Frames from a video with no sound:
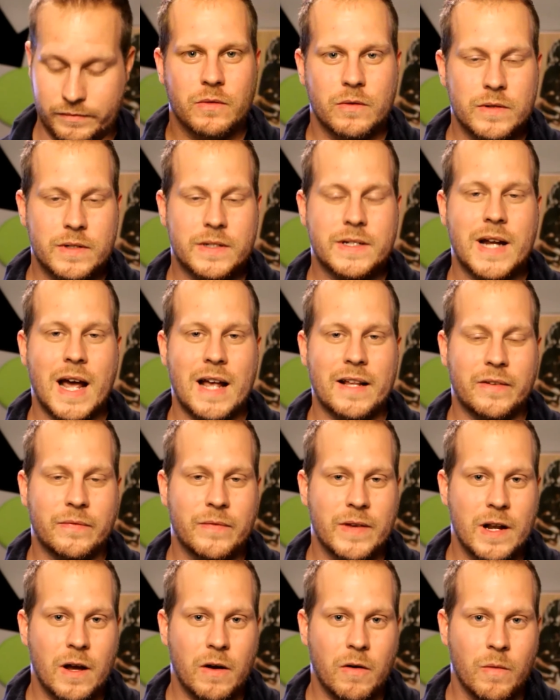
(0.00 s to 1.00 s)
Und das
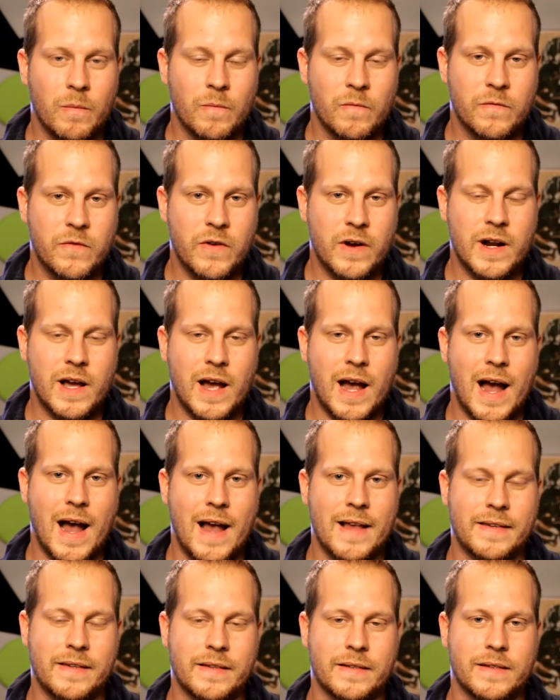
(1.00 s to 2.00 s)
wiederum würde
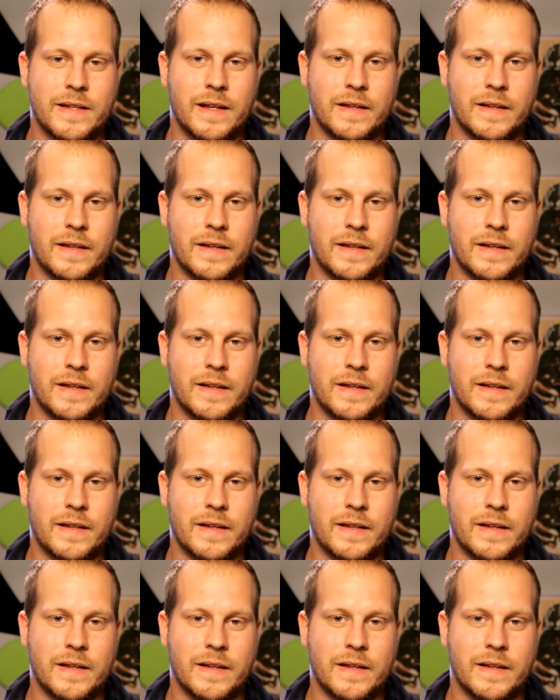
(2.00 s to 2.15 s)
heißen,